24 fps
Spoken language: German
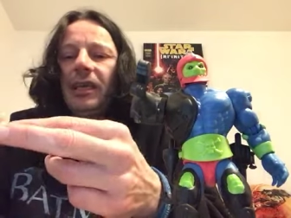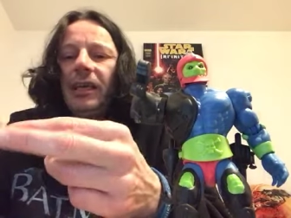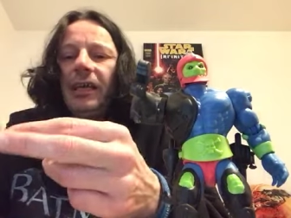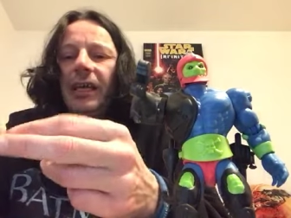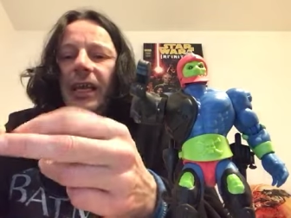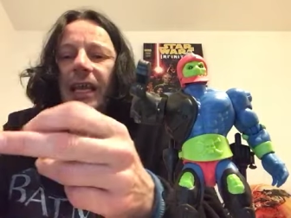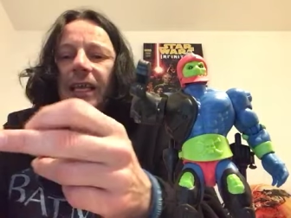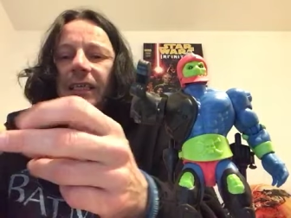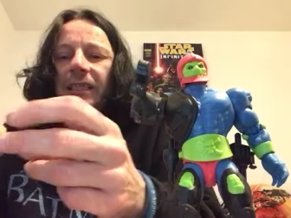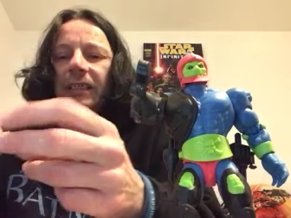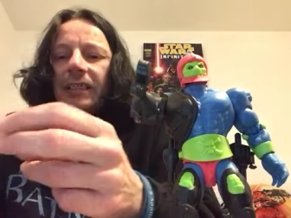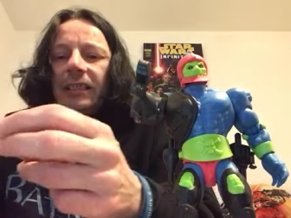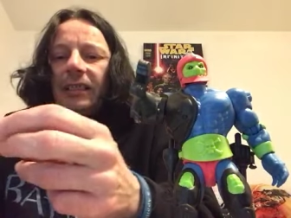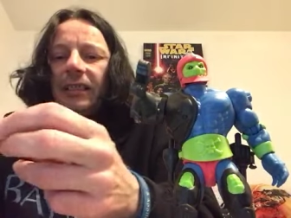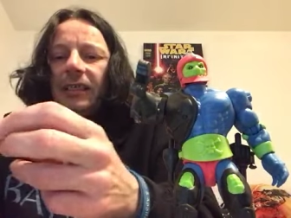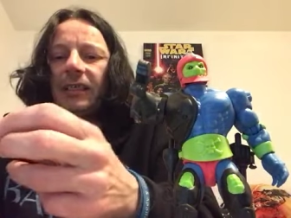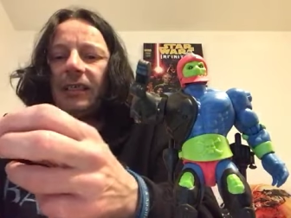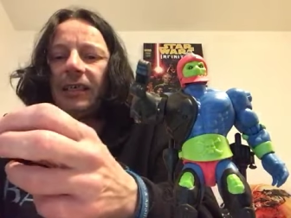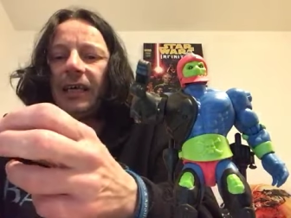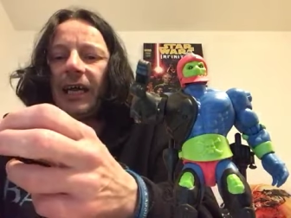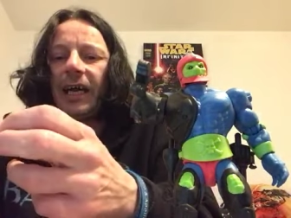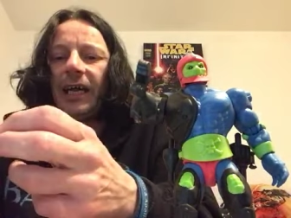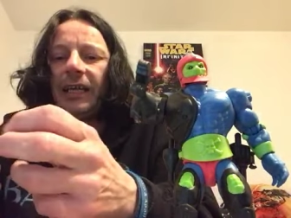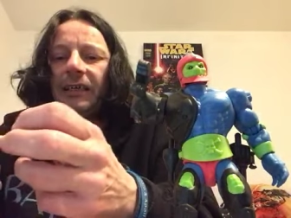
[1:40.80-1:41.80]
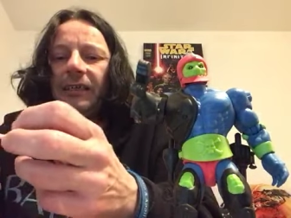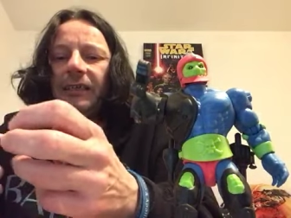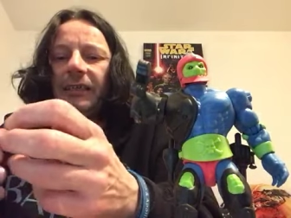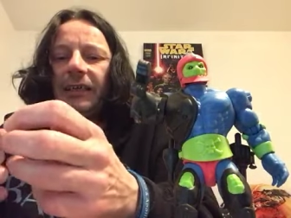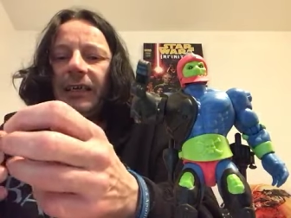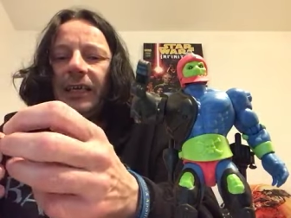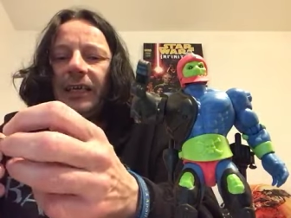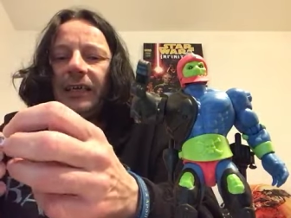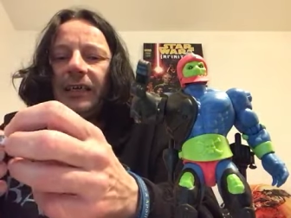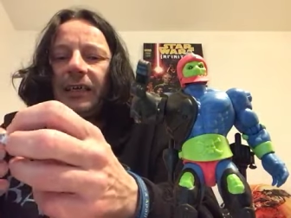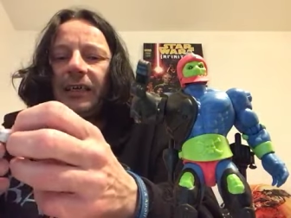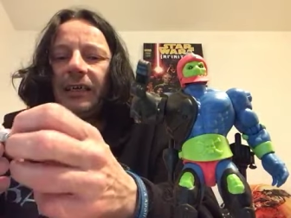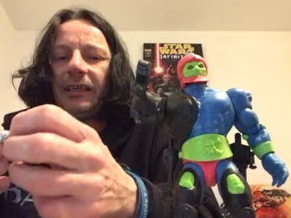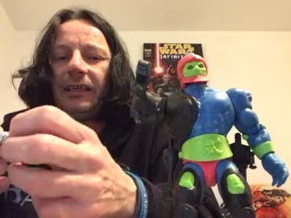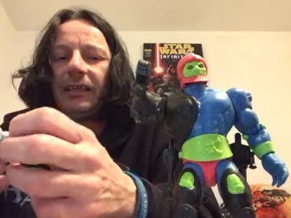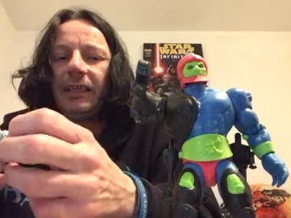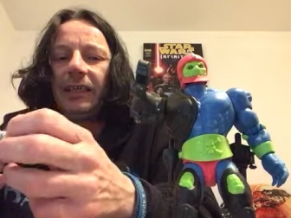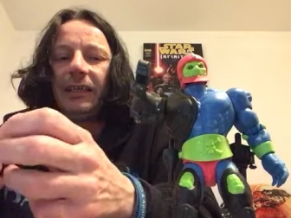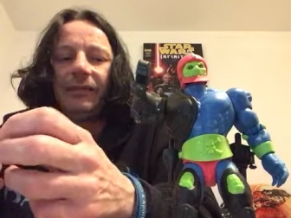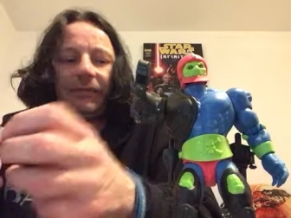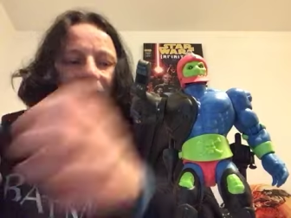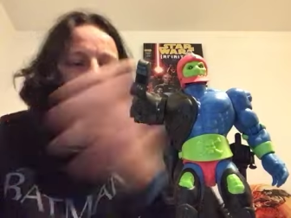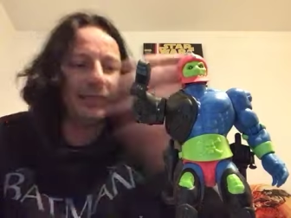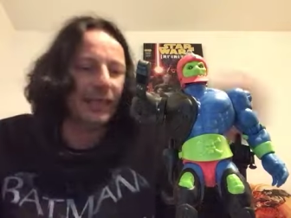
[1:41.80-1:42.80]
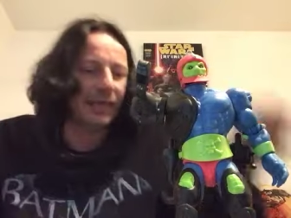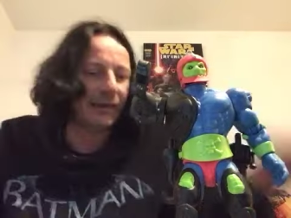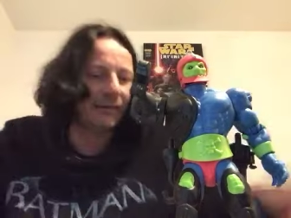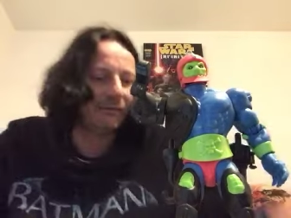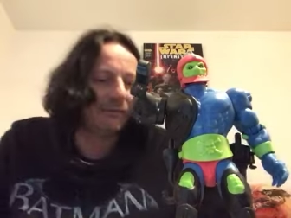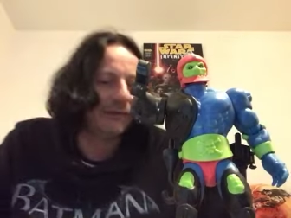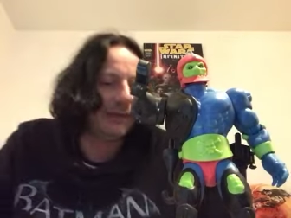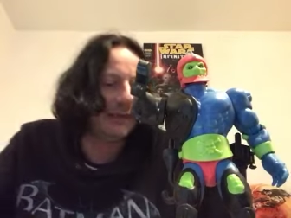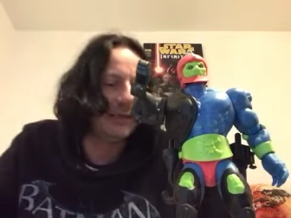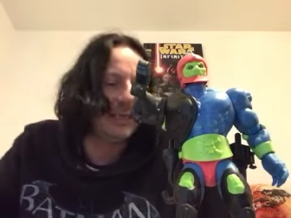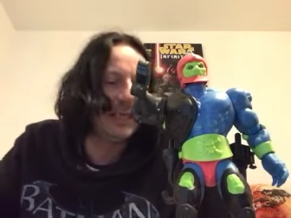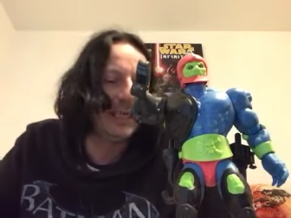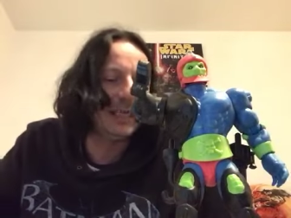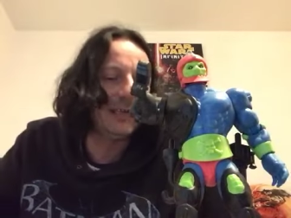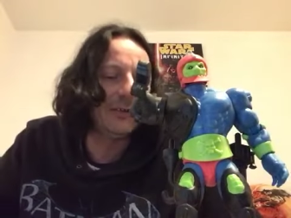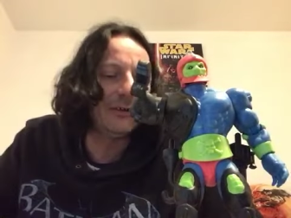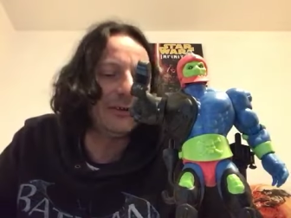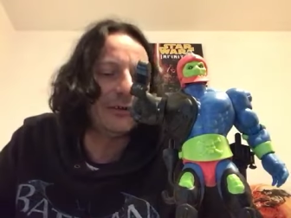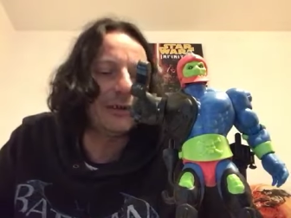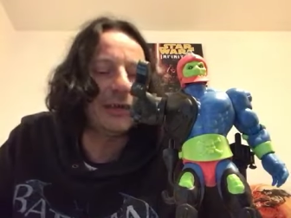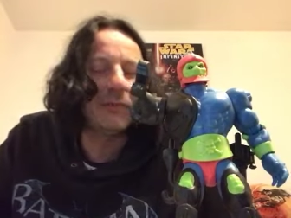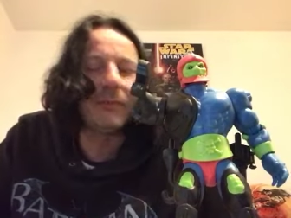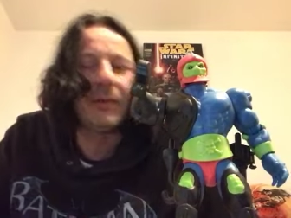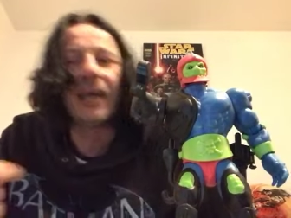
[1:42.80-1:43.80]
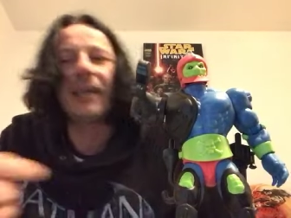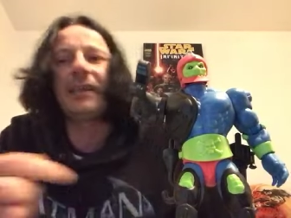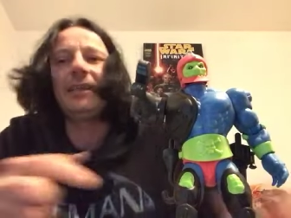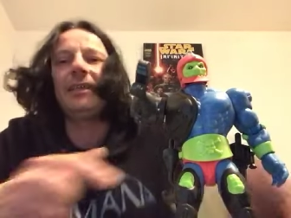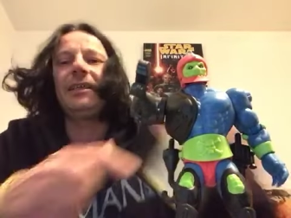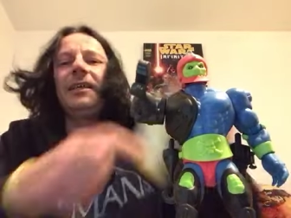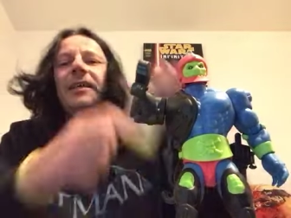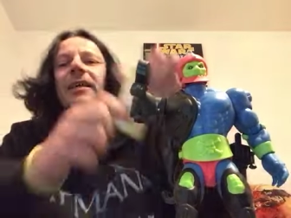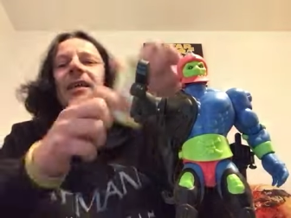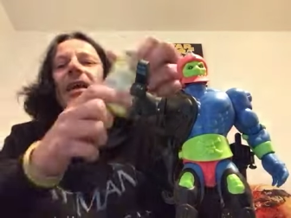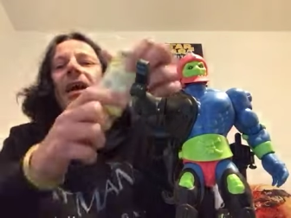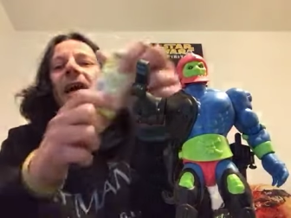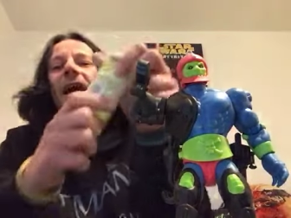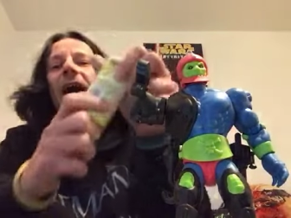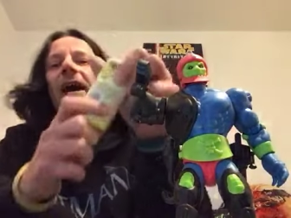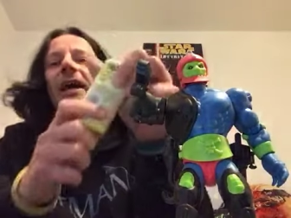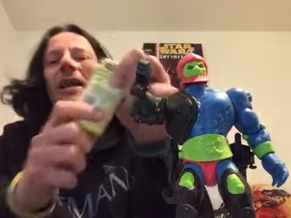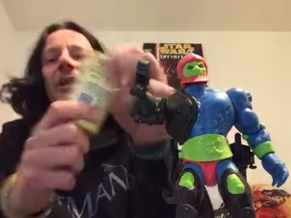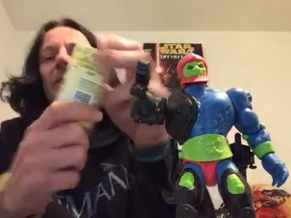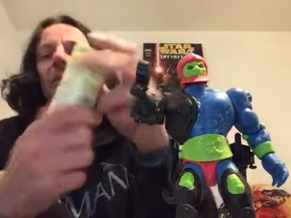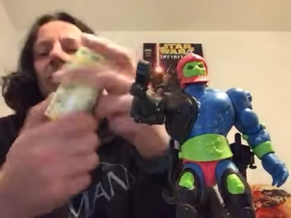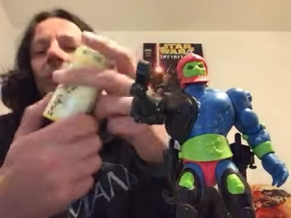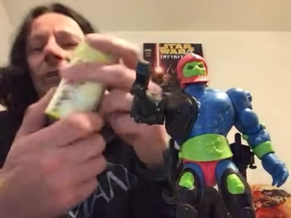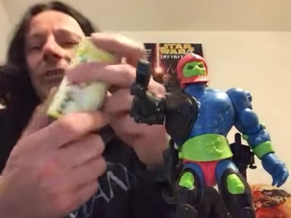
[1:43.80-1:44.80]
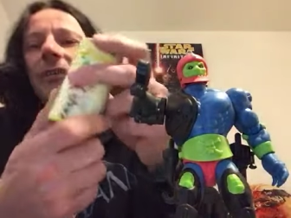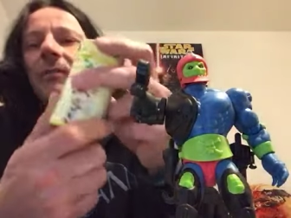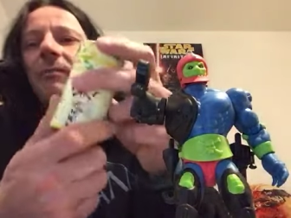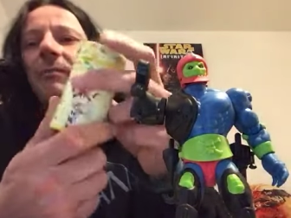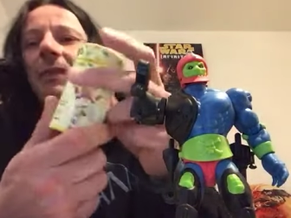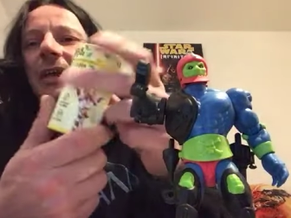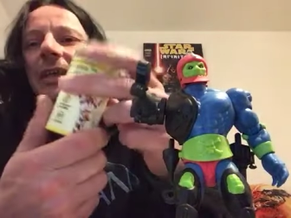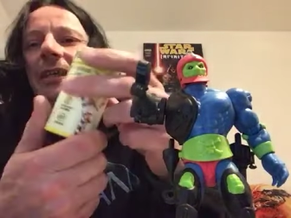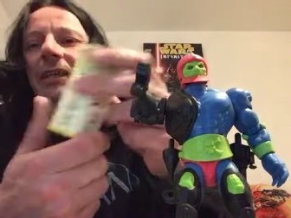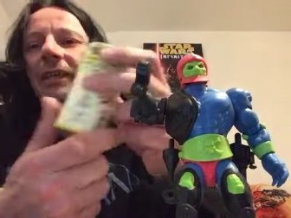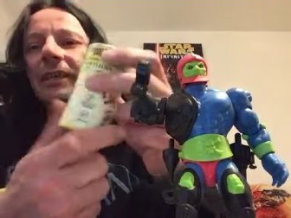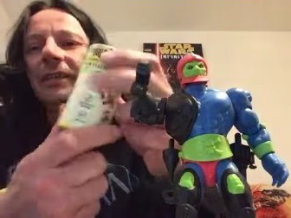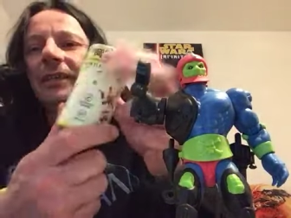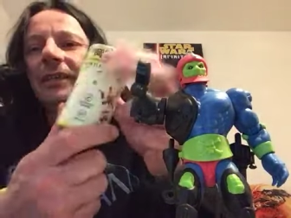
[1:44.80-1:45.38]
Erste Antreter, der ja, hat hier noch gemacht, hier einen goldenen Becher.